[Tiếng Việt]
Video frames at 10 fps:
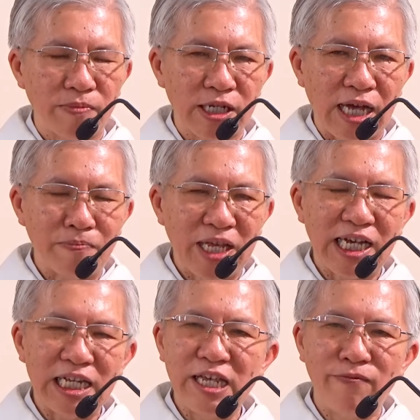Mình cảm
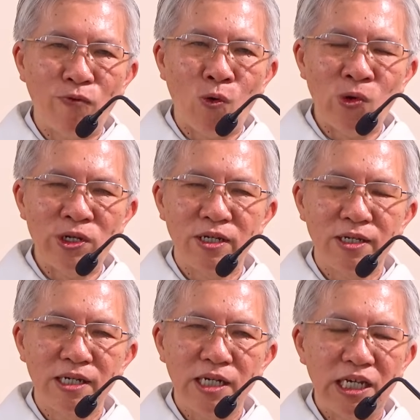thấy cái niềm vui
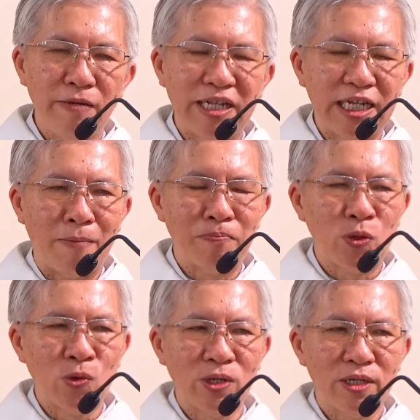khi mình gặp
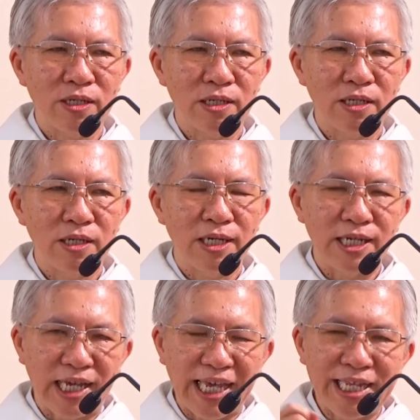Chúa.
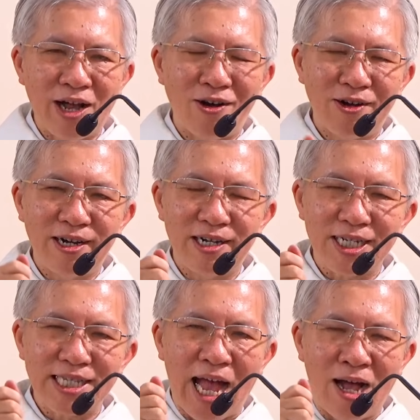Thì khi đó
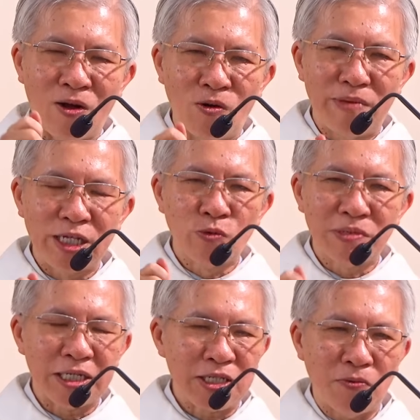đạo mà
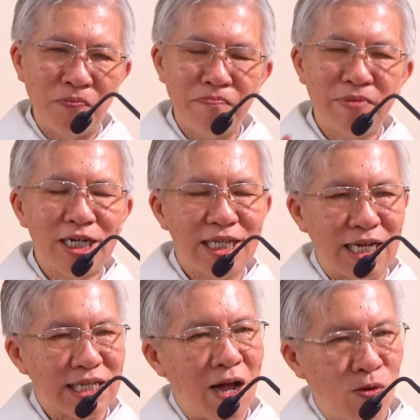chúng ta sống mới
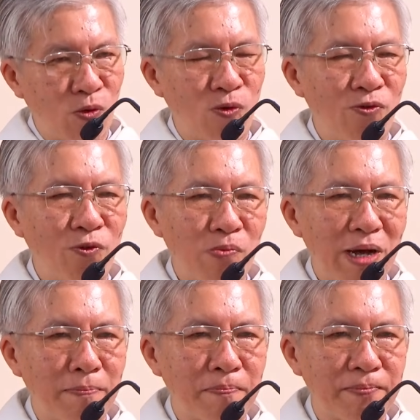là đạo của
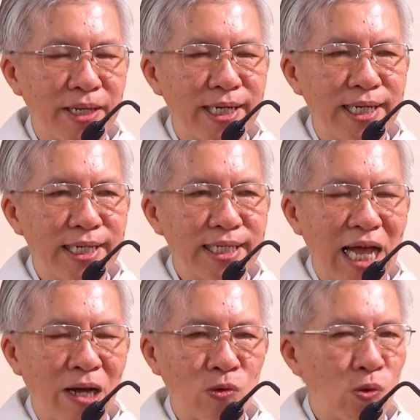phúc âm,
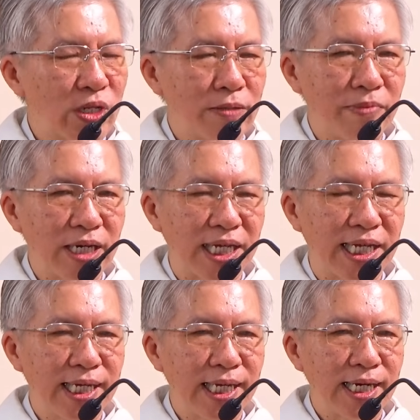đạo của tin mừng.
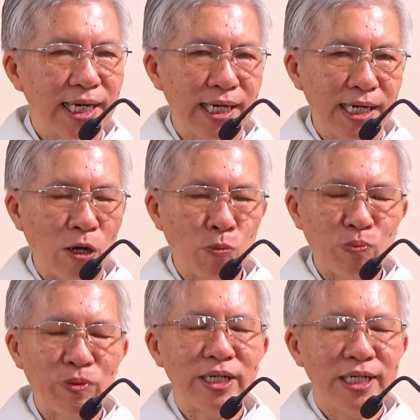Không,
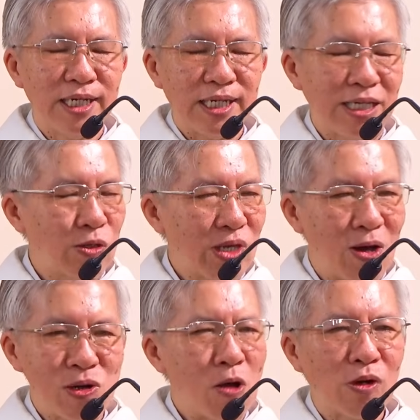khi tô
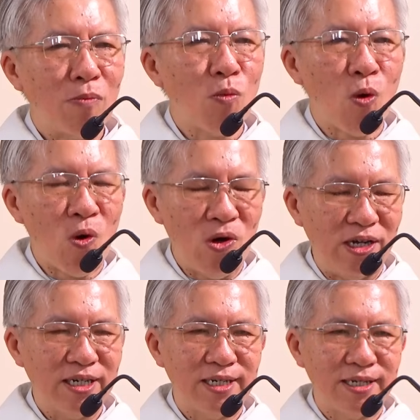giáo không có buộc.
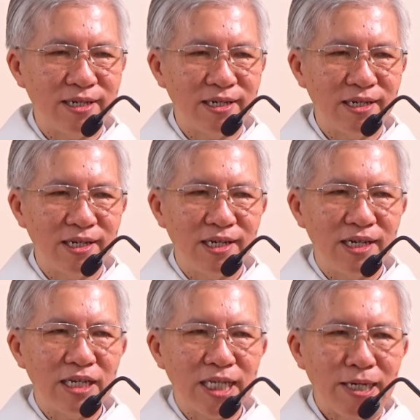À,
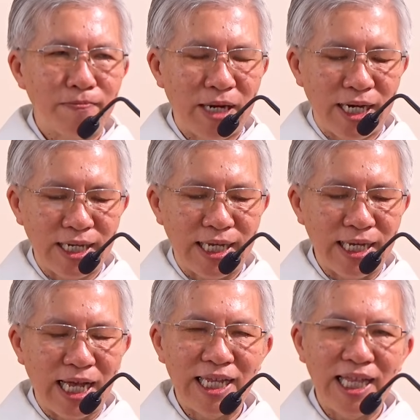nhưng mà
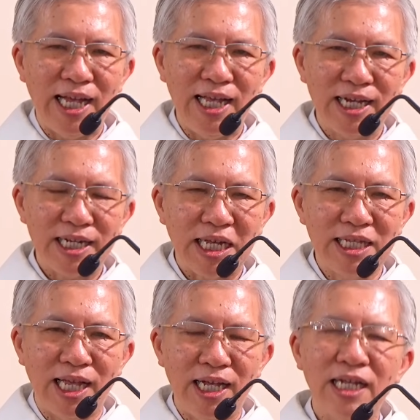cái ngày lễ, cái
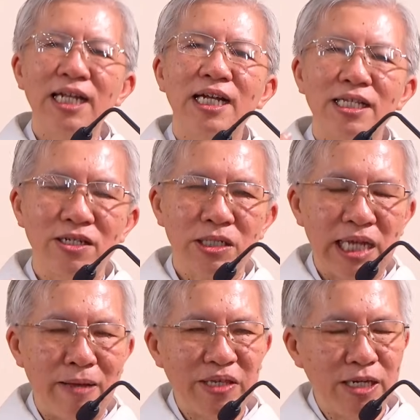thánh lễ được
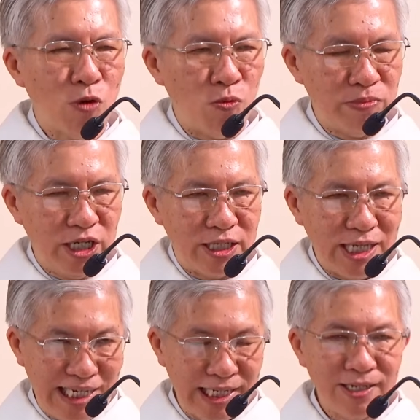xem như một bữa
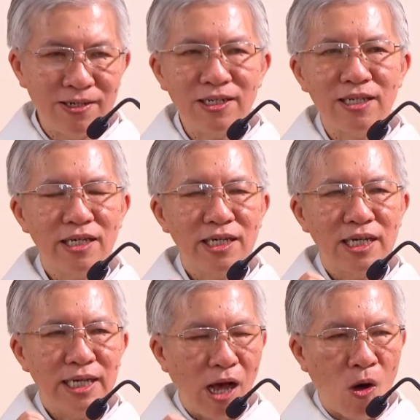tiệc cưới
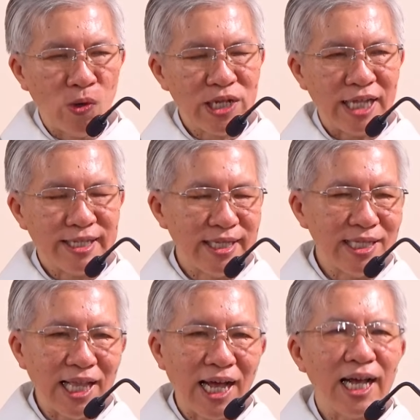hội thánh
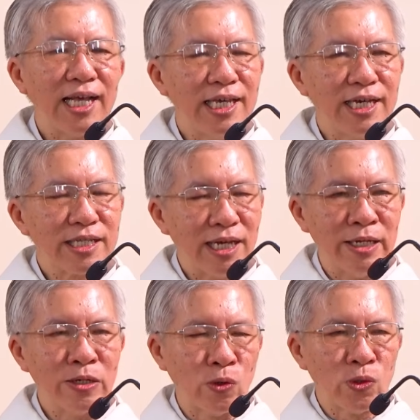là hiền
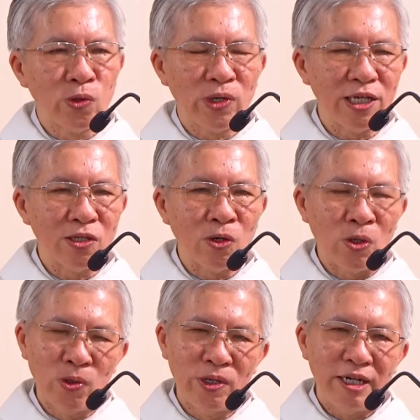thê của Chúa
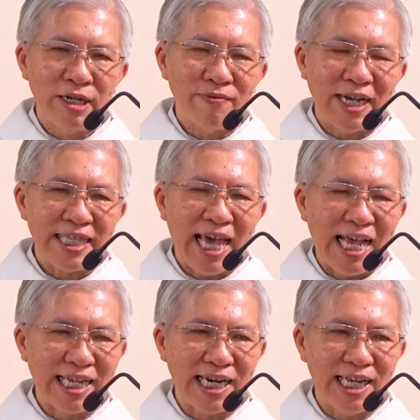Kitô và
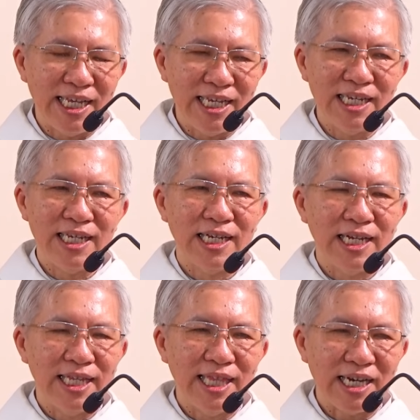chàng rể
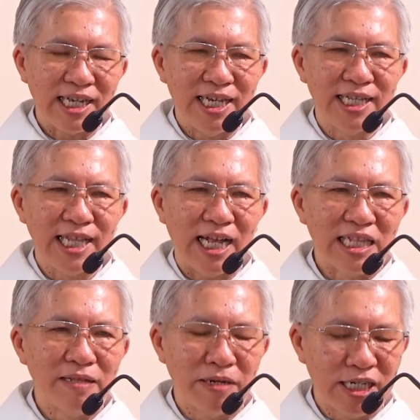là cái hình
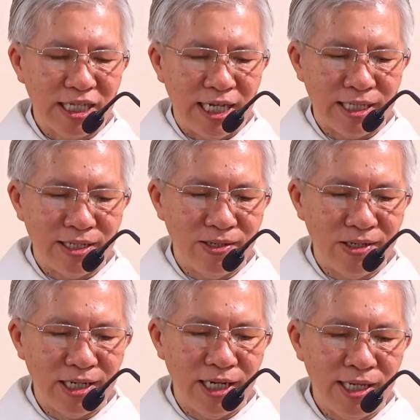ảnh mà người ta
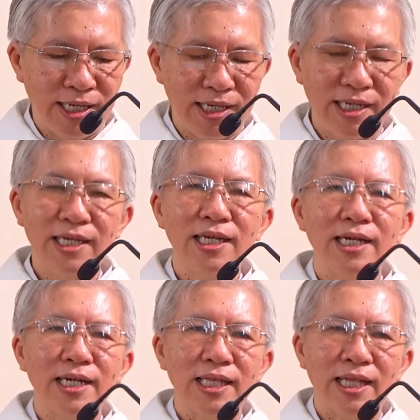thường nghĩ
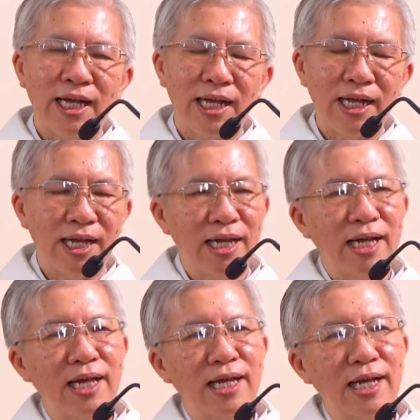
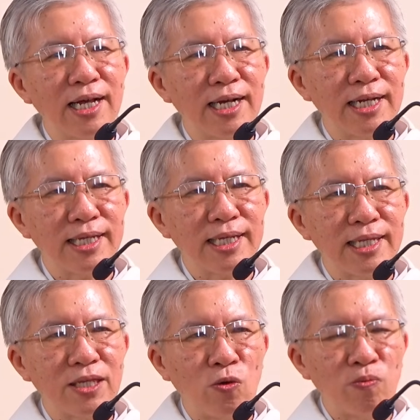là ờ,
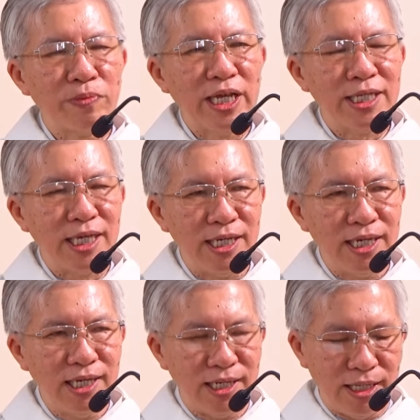dùng để
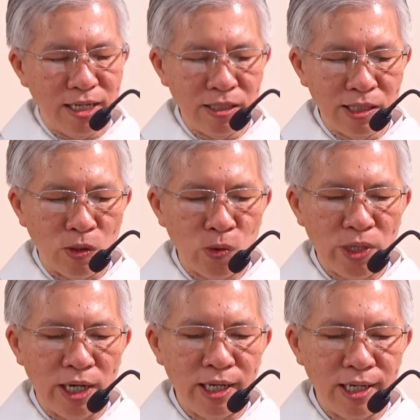chỉ đấng cứu
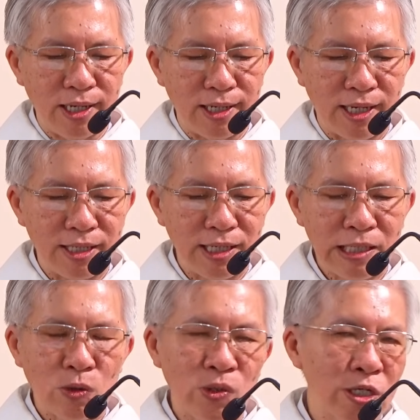thế là
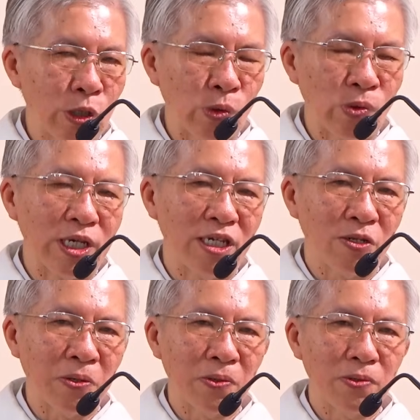chính Chúa Giêsu
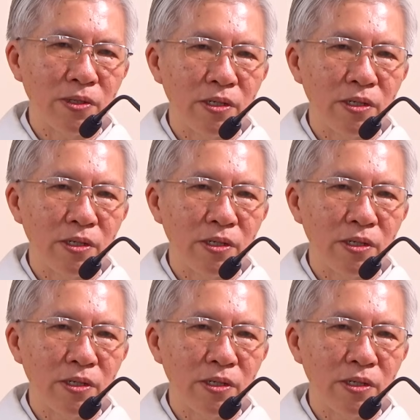Kitô.